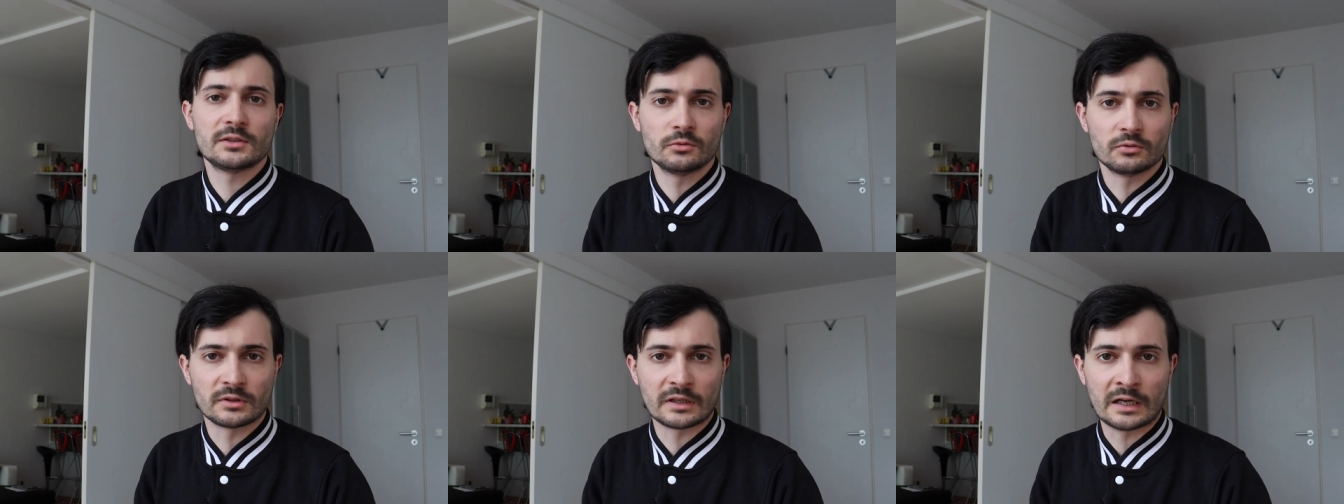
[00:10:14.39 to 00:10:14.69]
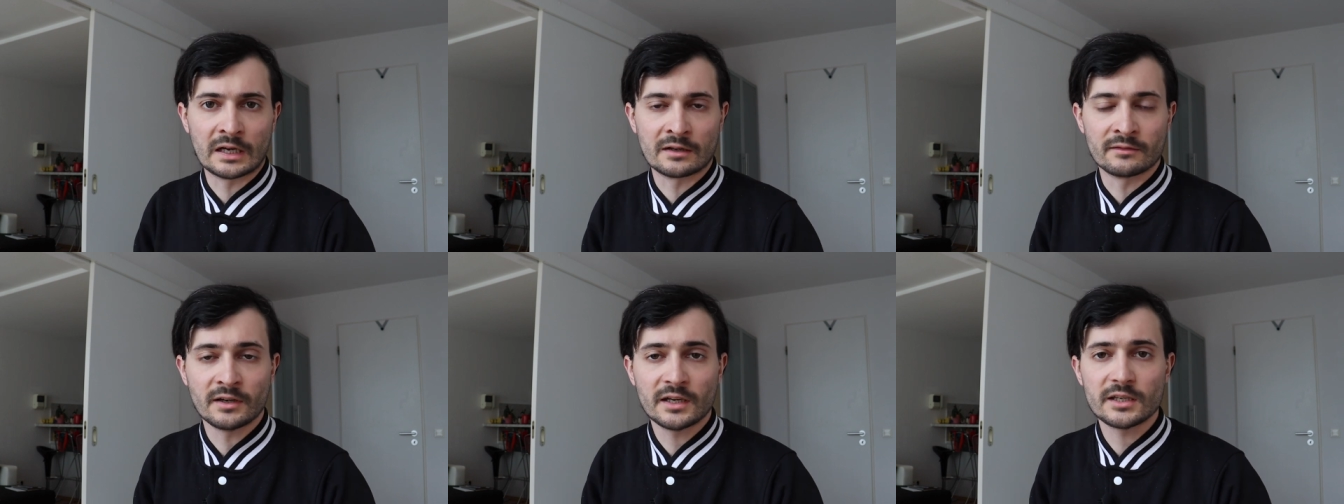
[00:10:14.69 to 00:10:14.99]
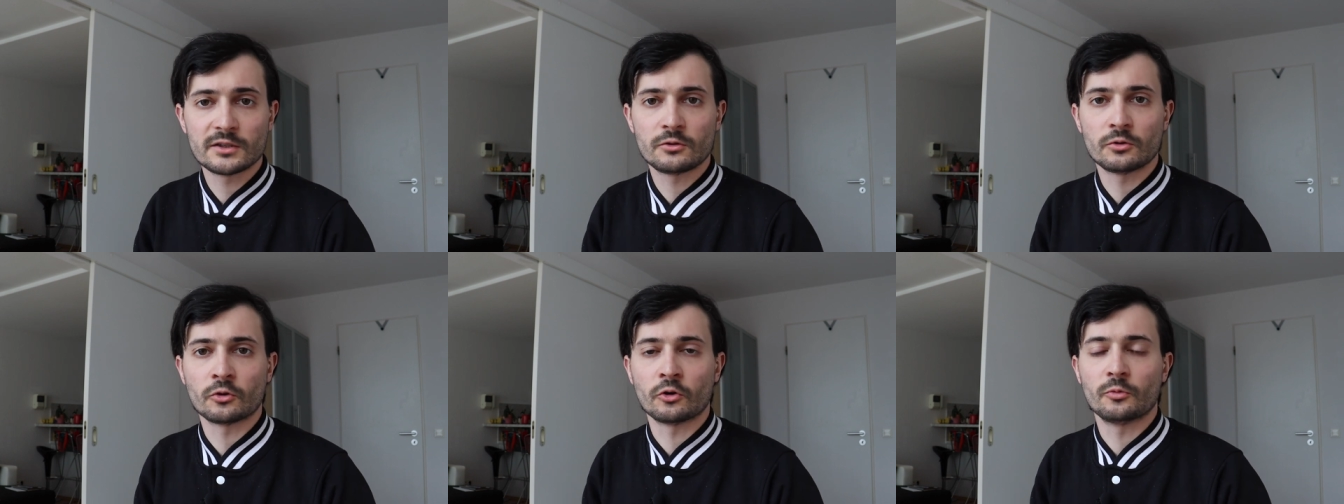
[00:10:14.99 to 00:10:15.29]
de
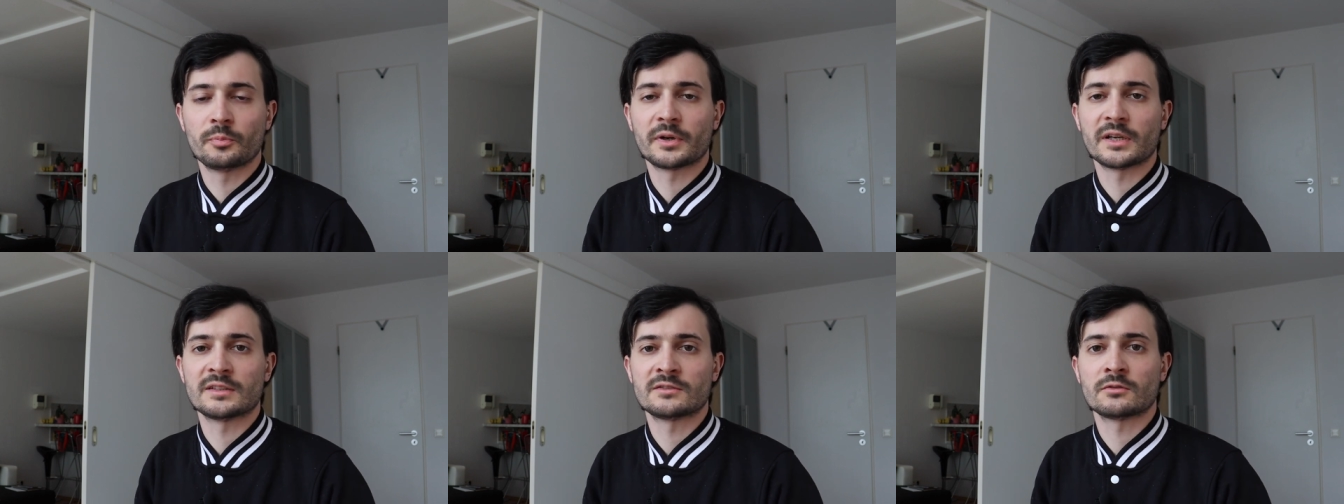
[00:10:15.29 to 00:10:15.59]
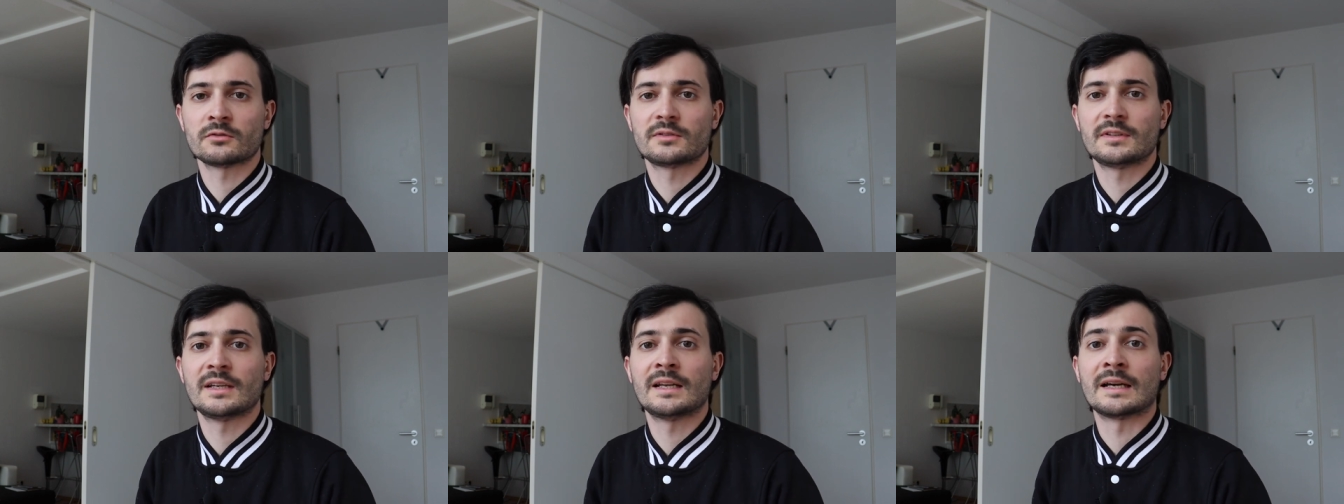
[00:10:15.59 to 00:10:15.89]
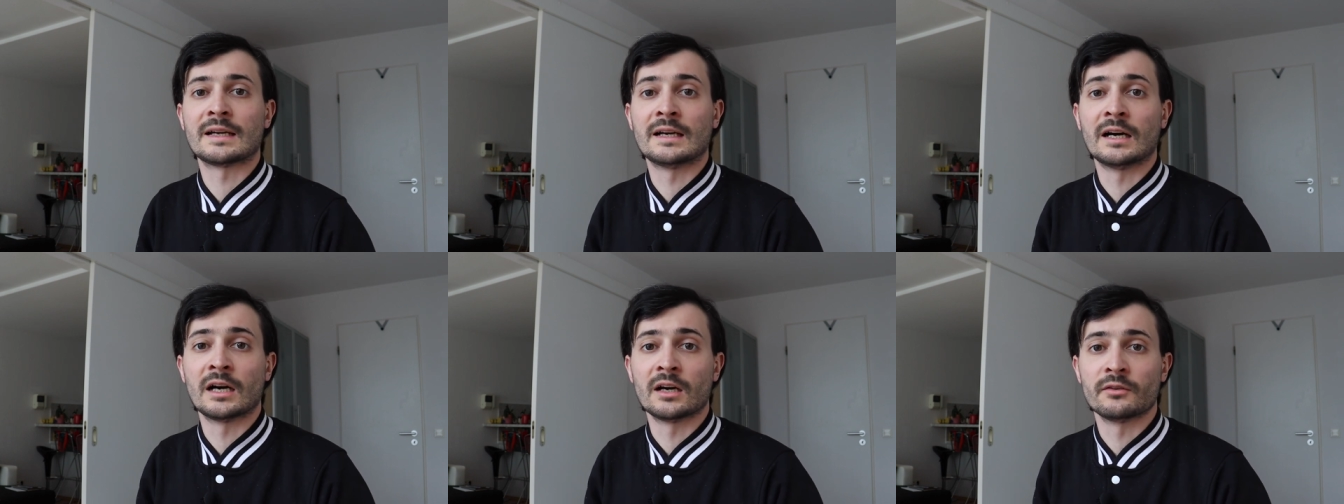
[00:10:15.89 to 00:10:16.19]
travail que représentait
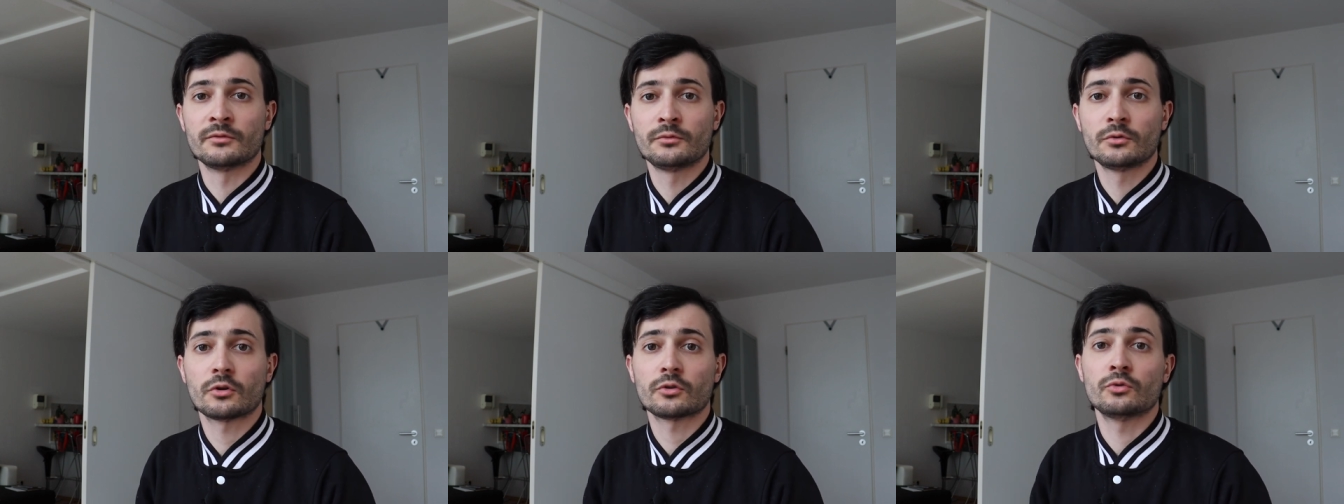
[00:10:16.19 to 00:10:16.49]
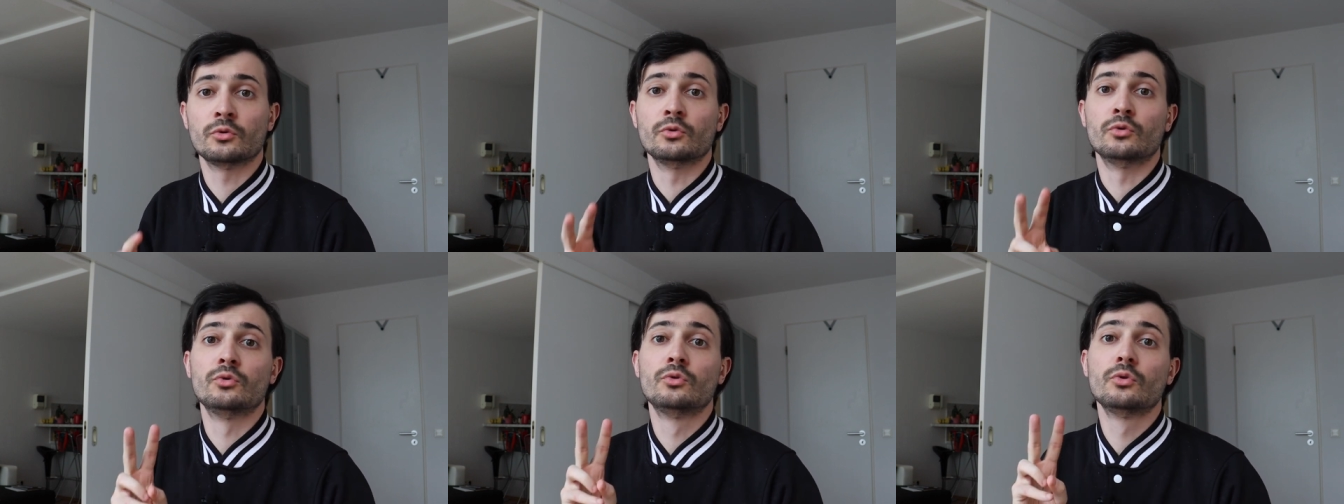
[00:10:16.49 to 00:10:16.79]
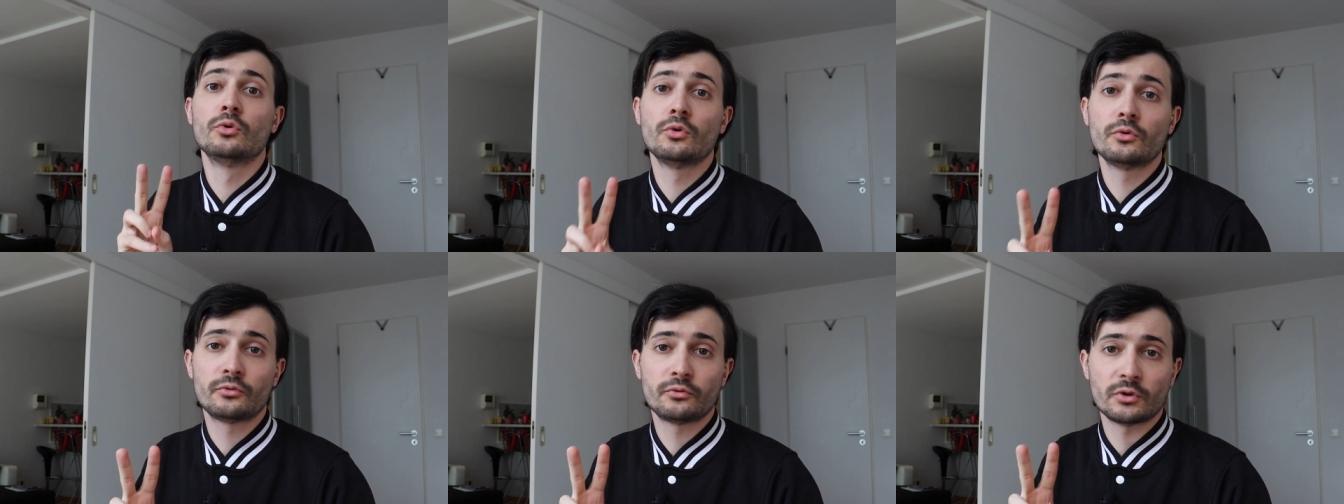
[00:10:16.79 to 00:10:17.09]
la gravure de
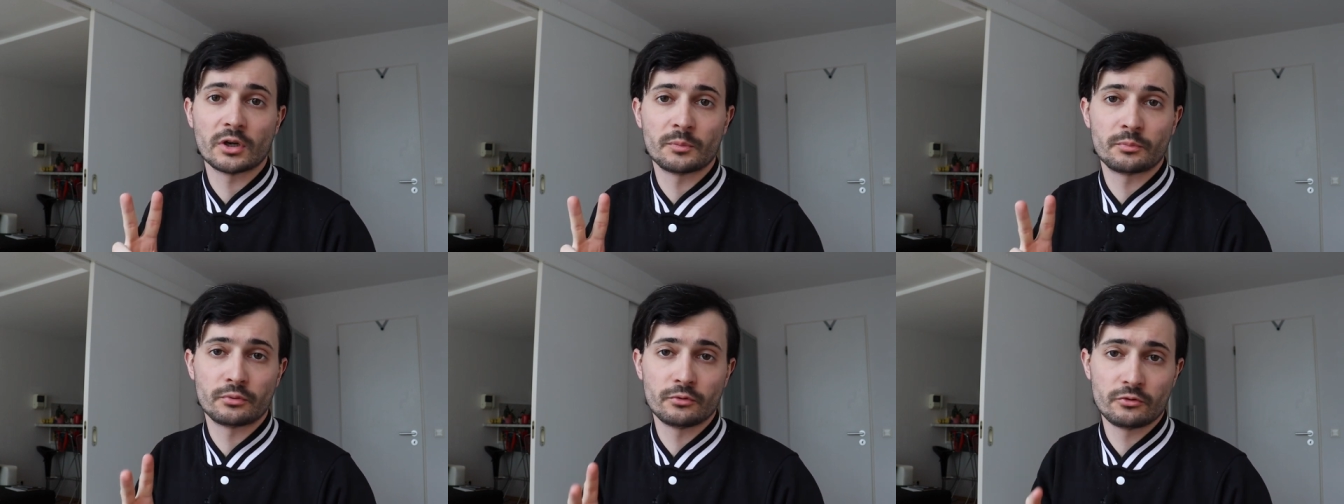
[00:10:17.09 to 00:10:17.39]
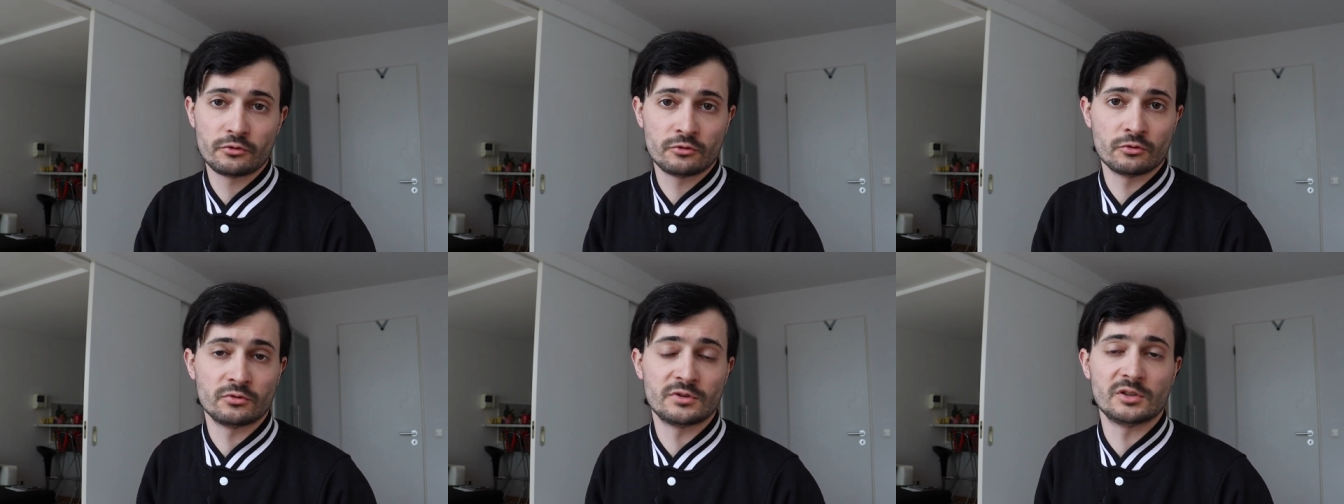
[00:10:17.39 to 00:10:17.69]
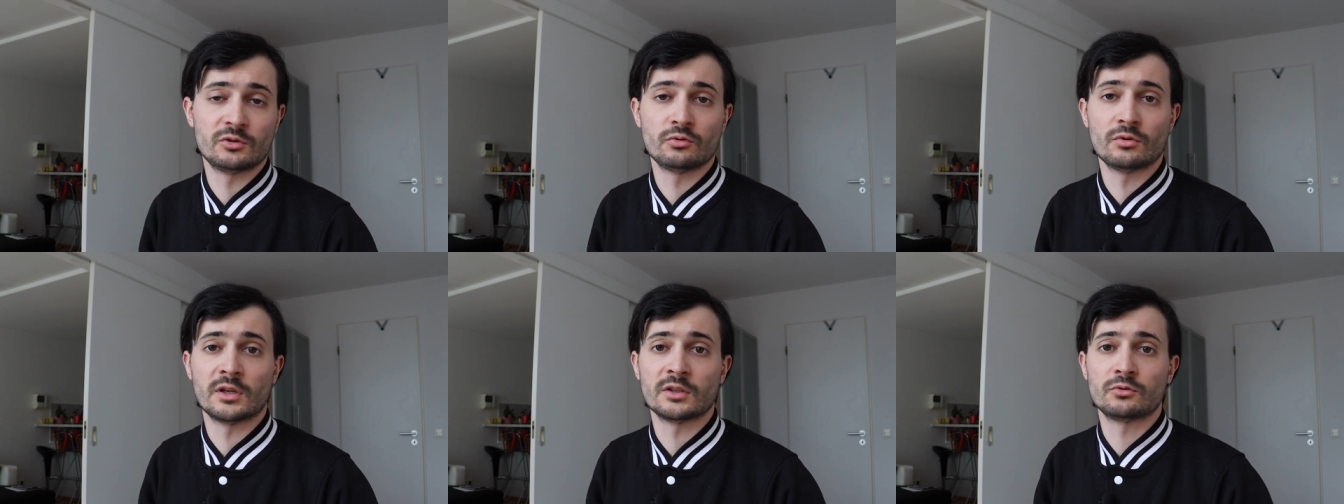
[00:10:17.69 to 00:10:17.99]
deux fois plus de
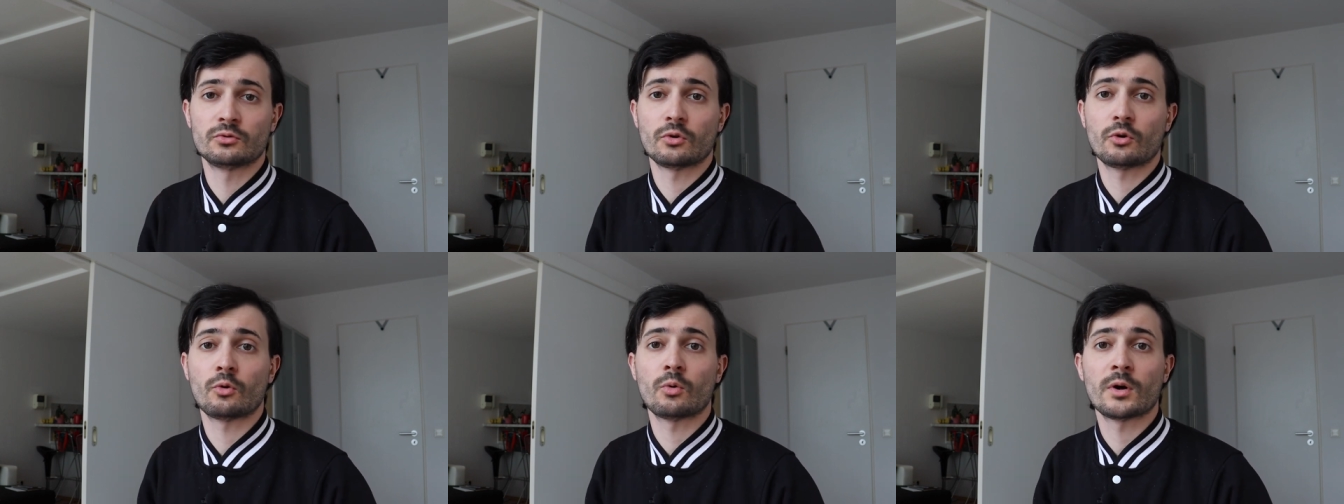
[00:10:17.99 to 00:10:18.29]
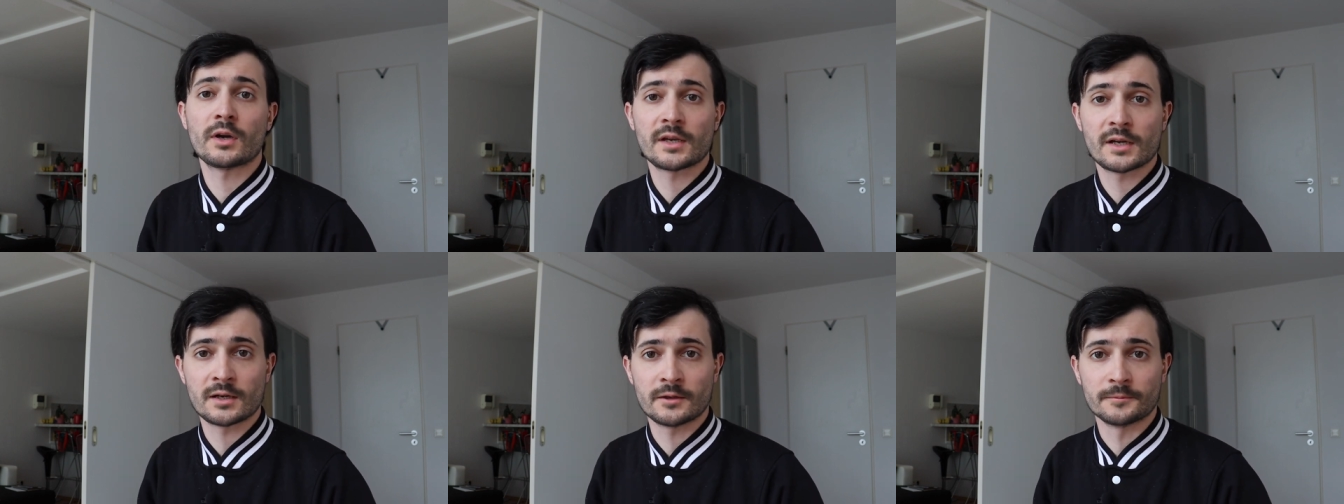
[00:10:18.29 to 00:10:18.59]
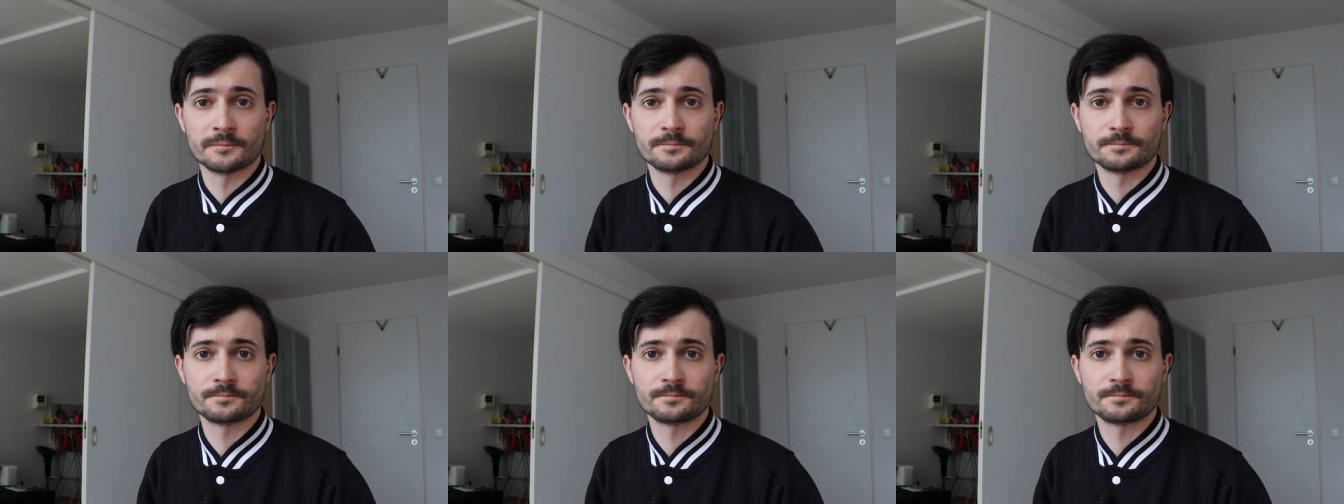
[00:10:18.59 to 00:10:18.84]
titulatures royales.